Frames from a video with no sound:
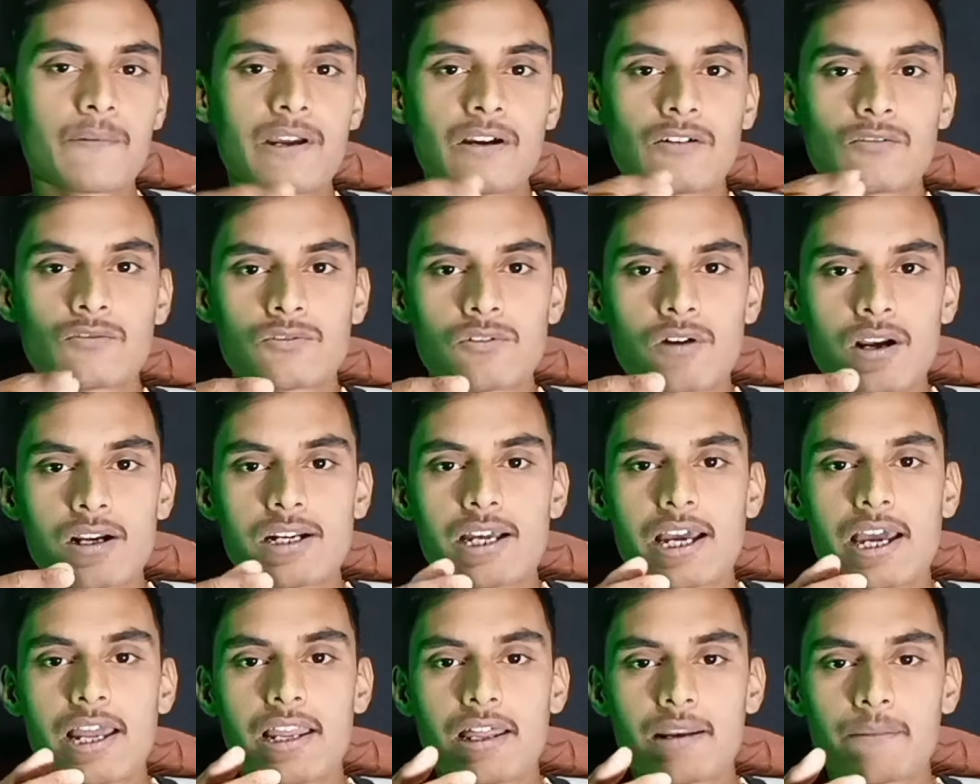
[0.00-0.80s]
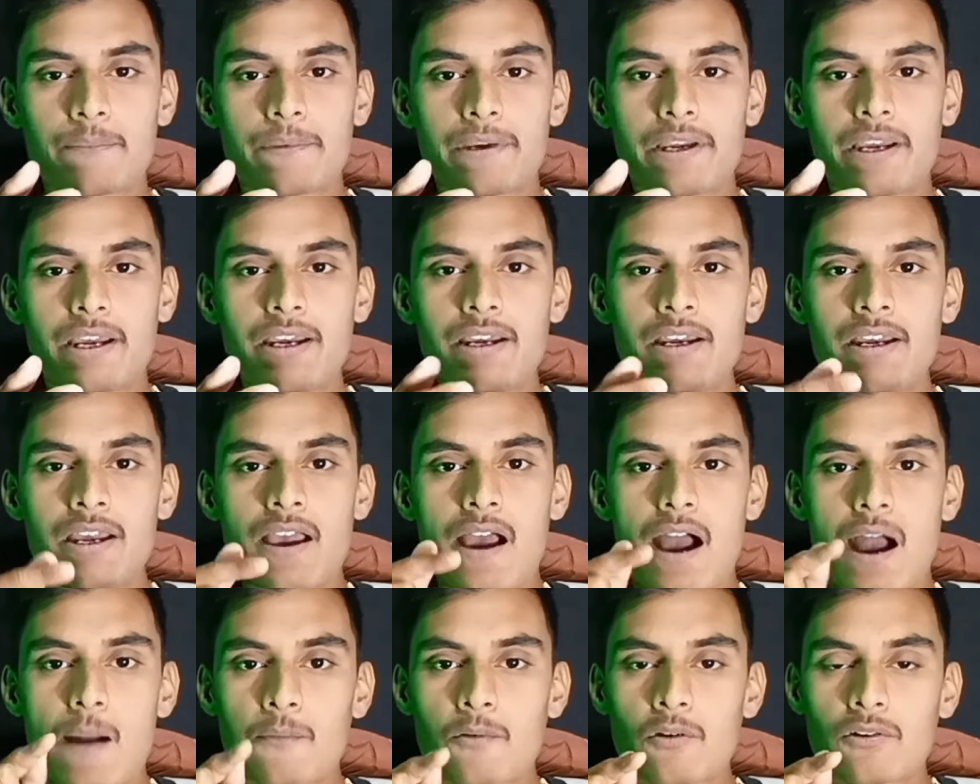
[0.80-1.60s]
अपना गूगल डायलर पे
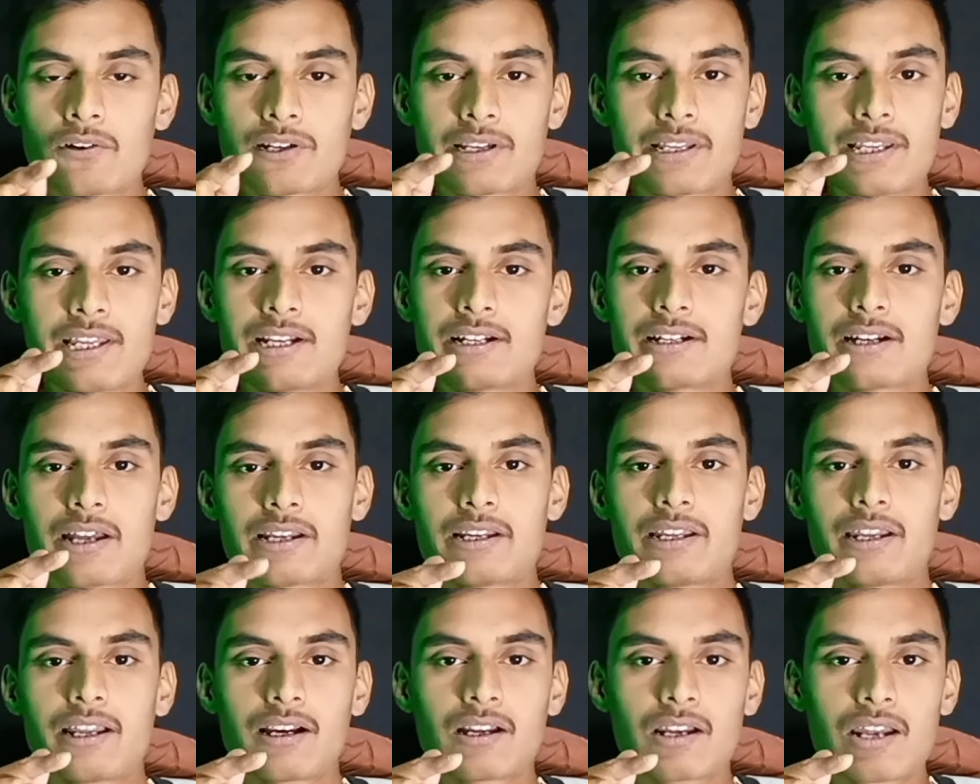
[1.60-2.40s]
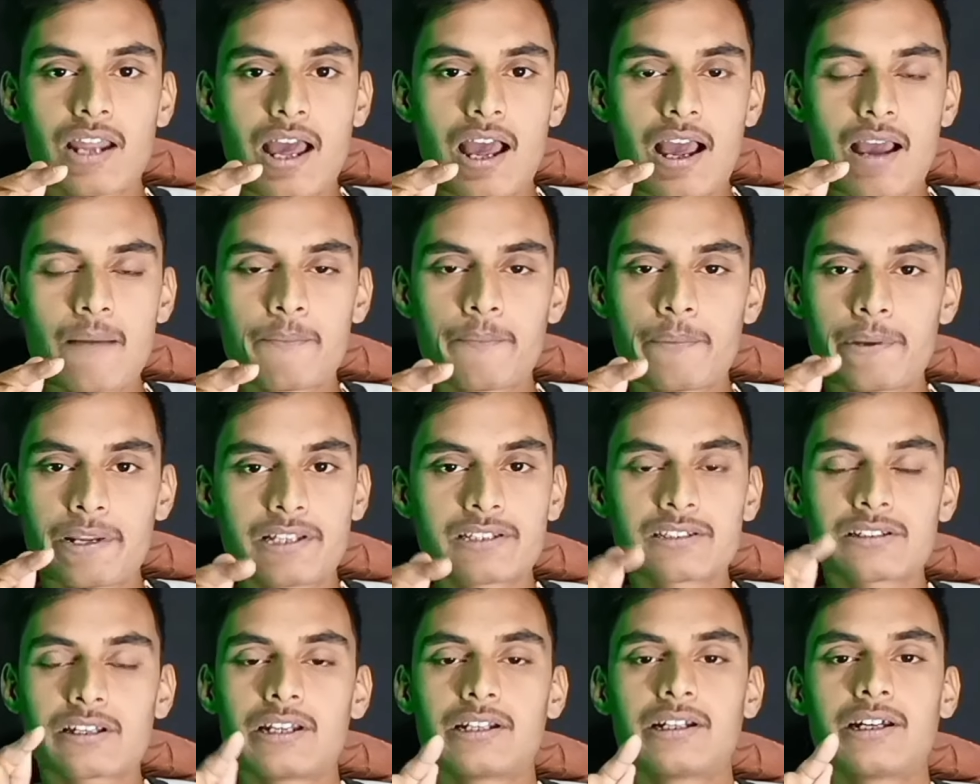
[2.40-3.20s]
आपको क्लिक करके रखना है
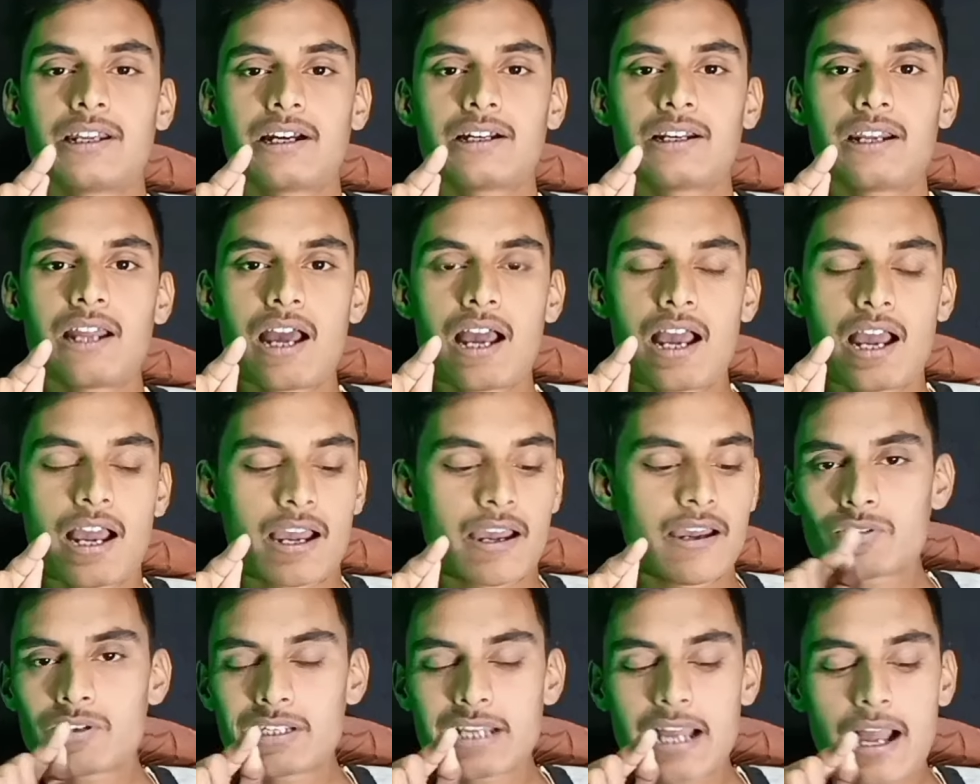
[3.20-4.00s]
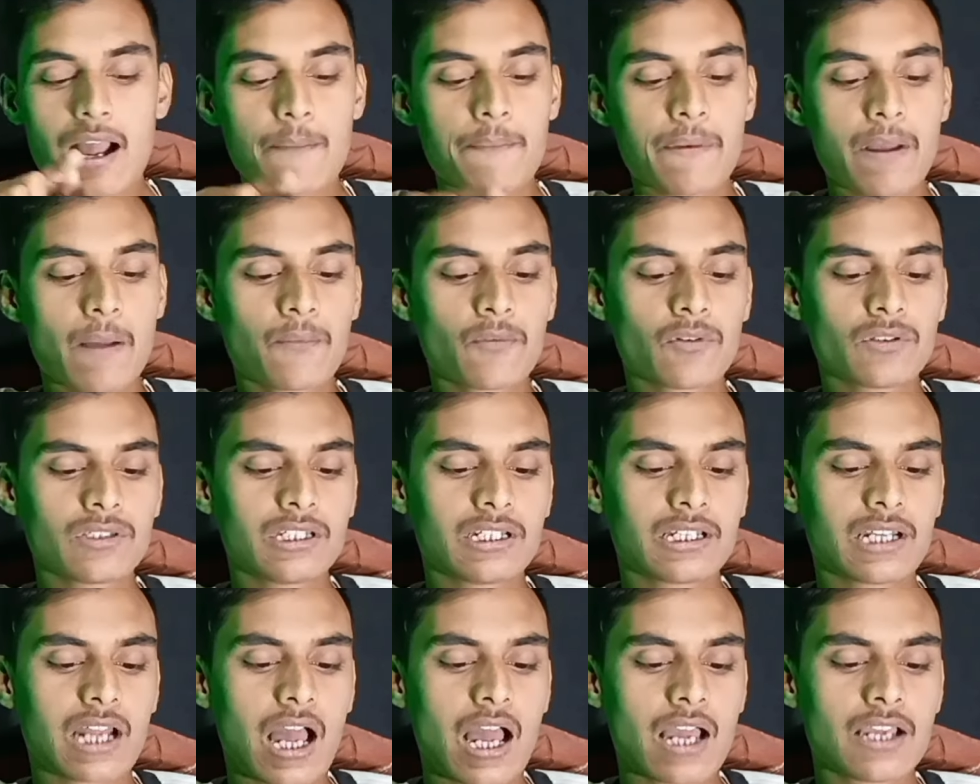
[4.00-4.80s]
प्रेस करके रखना है तो यहाँ पे आपको
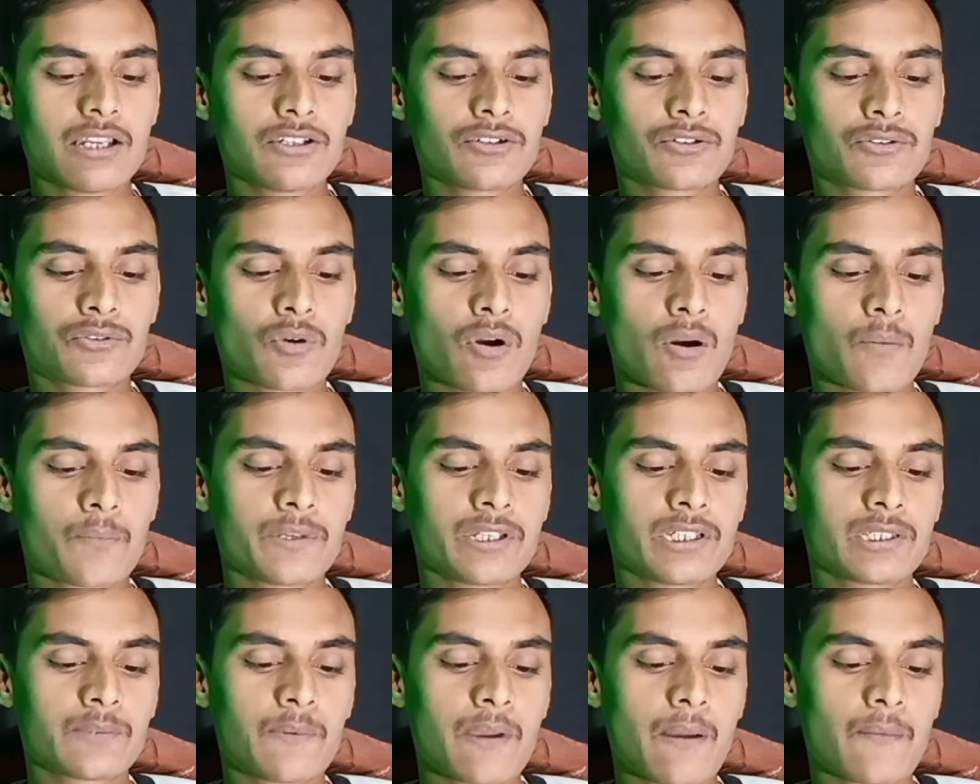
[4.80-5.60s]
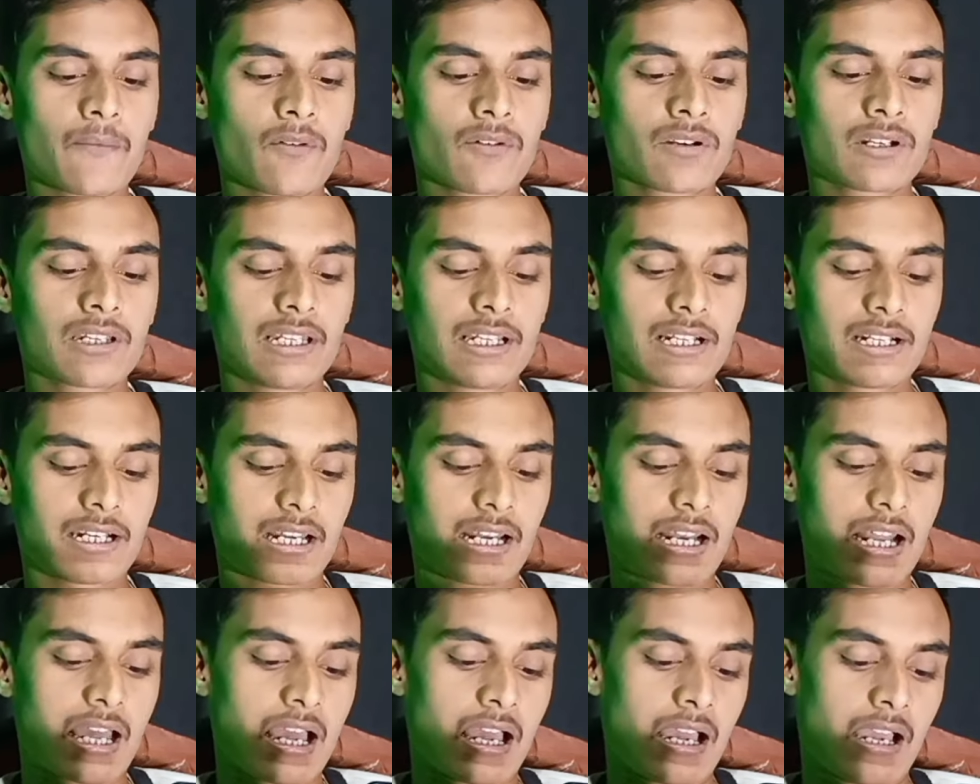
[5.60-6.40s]
दिख रहा है स्टॉप इस पे आपको क्लिक
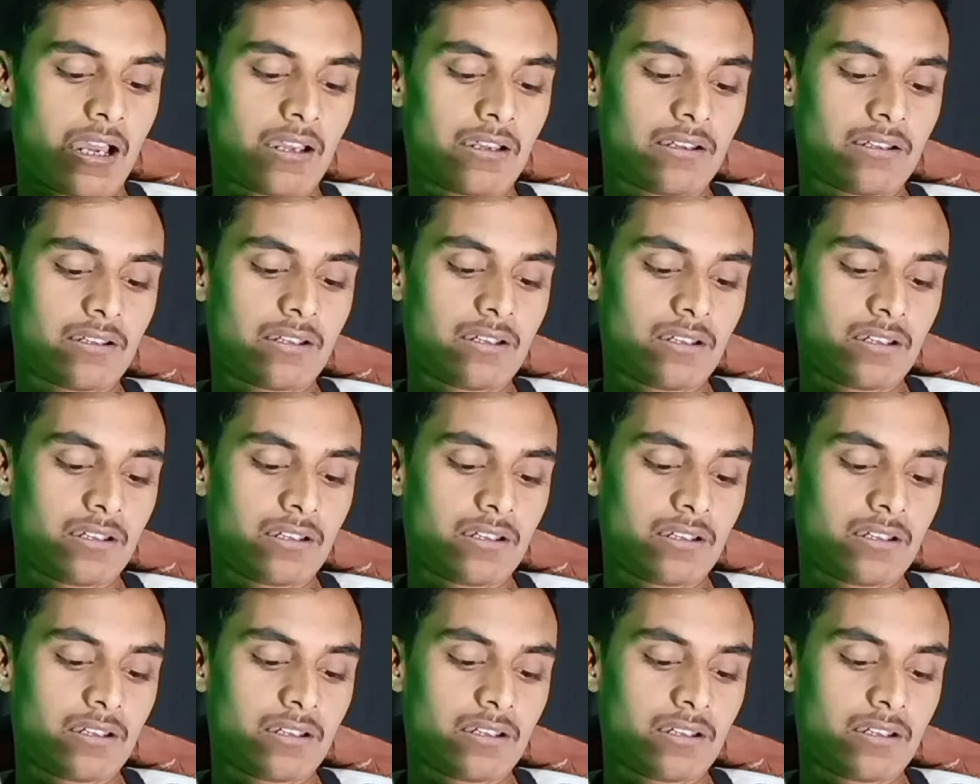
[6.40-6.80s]
करना है